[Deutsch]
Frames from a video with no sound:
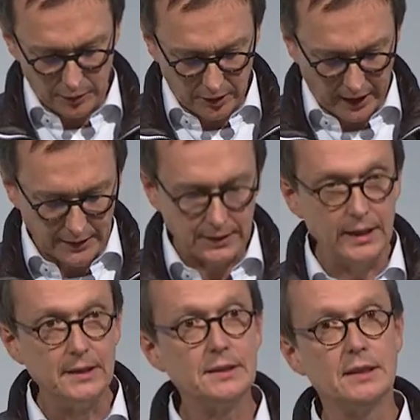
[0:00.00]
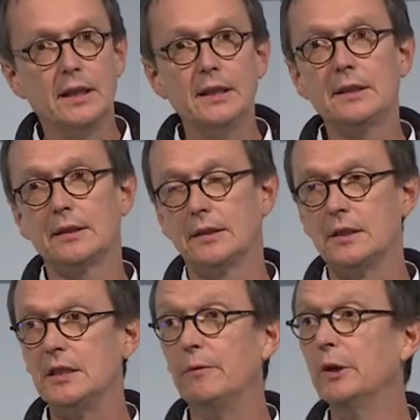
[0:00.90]
Stadt ist nicht,
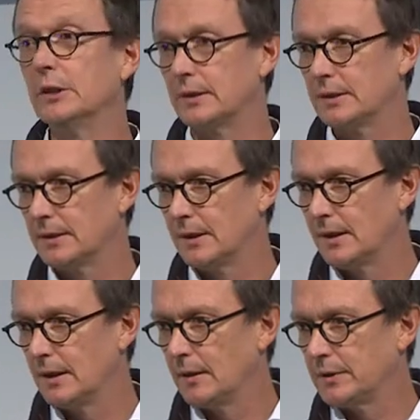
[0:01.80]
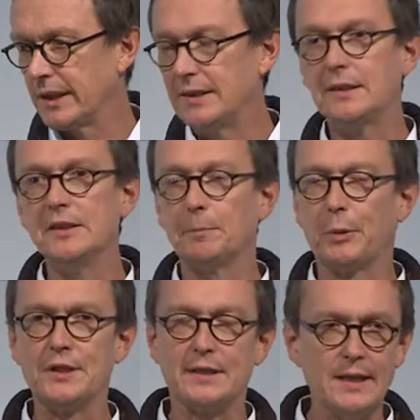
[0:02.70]
sie wird. Das heißt, diese
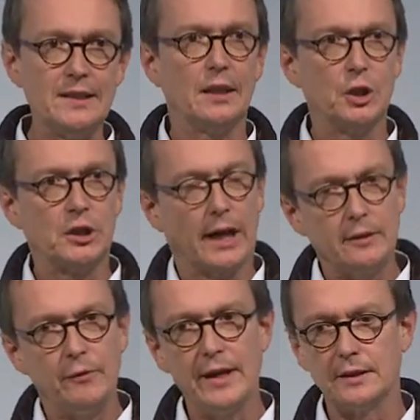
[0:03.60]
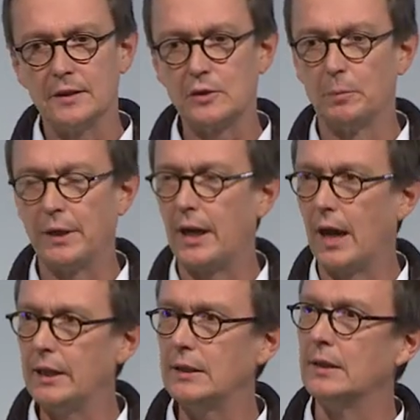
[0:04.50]
Prozesse des Stadtwerdens zu
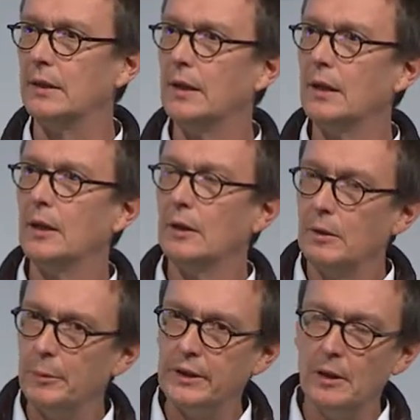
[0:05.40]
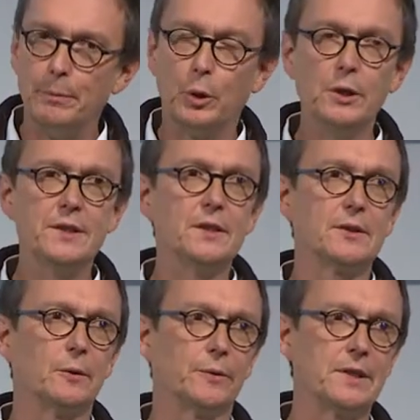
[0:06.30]
begleiten, mit Impulsen
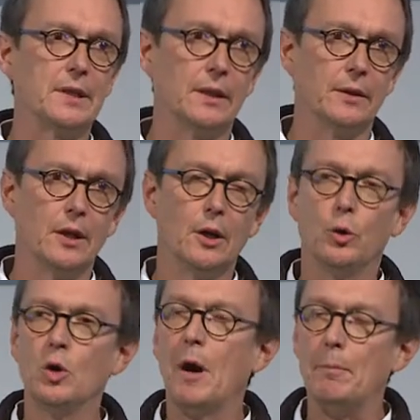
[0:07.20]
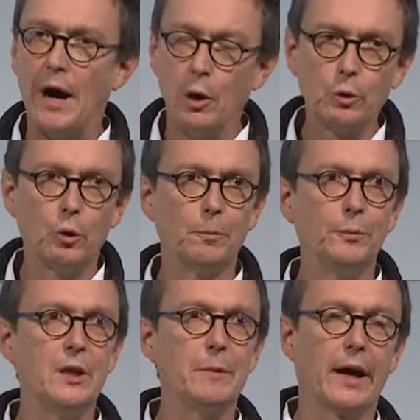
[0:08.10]
zu versehen, über
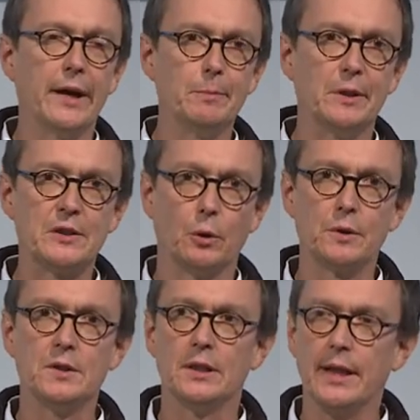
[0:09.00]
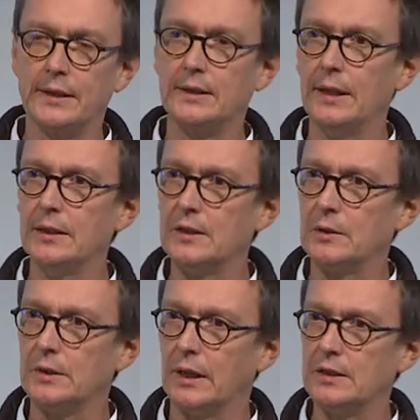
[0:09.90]
Baugruppen, die mit einbezogen sind, Akzente
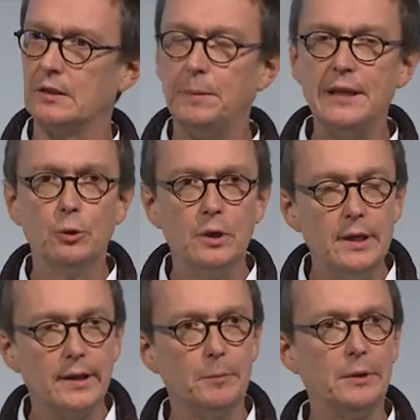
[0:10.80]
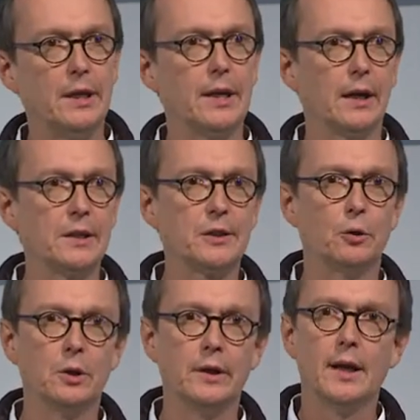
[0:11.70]
zu setzen, Pioniere mit
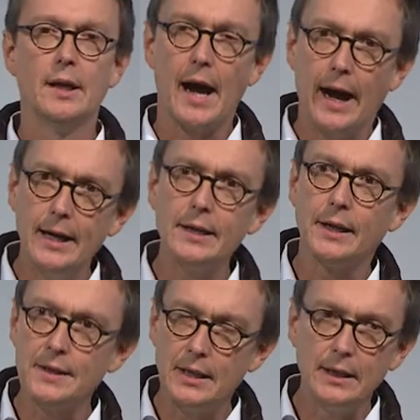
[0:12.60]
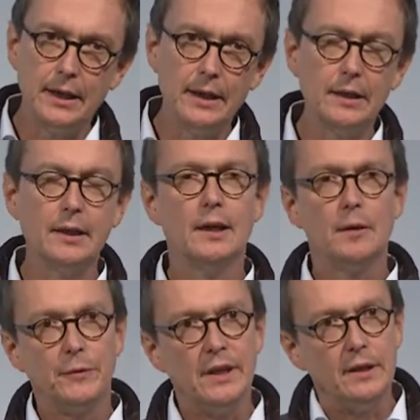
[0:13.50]
hineinzuholen. All das sind Dinge,
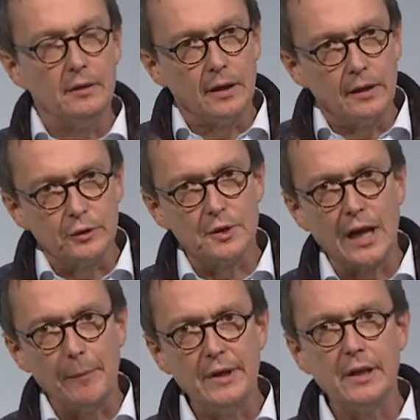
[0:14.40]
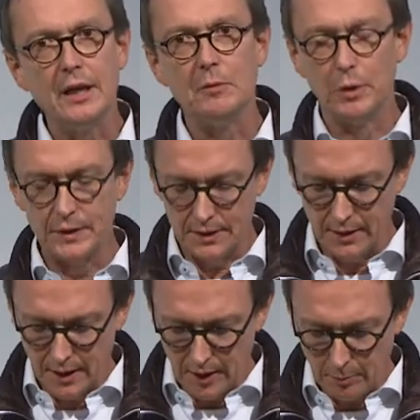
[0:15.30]
die zusammengehen
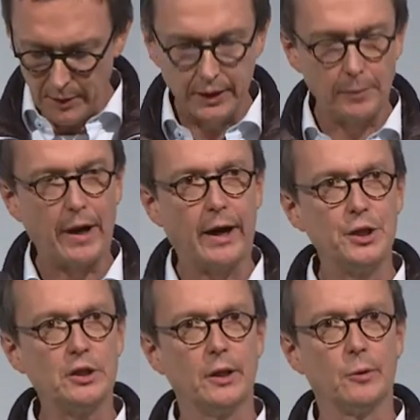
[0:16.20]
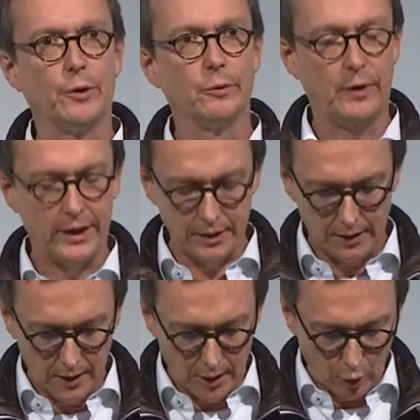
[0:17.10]
müssen mit der Bereitstellung von
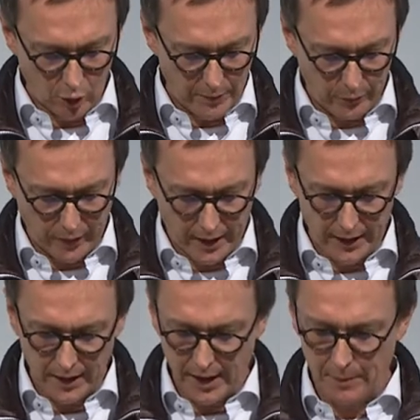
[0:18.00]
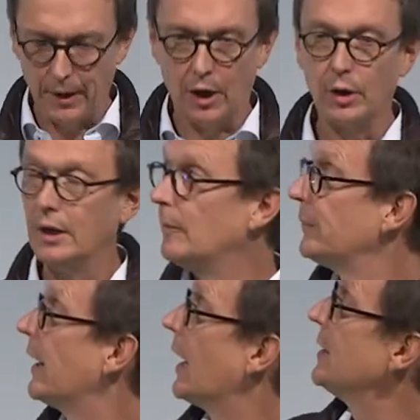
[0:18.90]
Flächen und mit Fragen eben auch
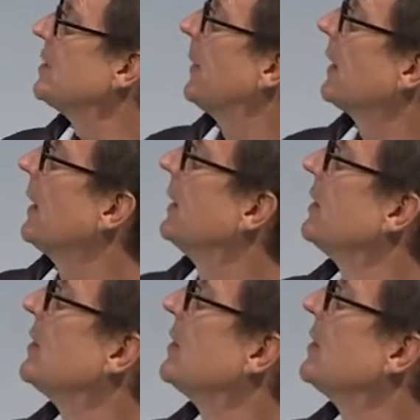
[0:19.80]
der Leistbarkeit